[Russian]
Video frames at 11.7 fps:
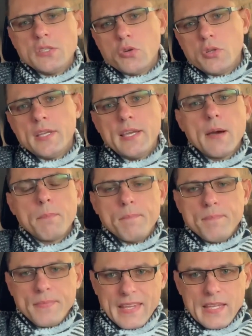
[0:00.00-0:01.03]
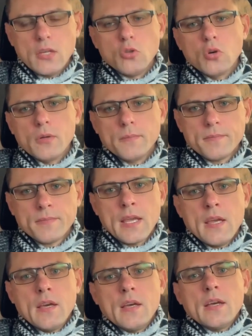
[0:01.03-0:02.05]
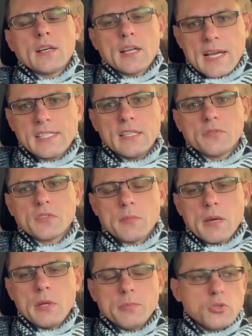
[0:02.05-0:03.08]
Сегодня я еду красить автомобиль,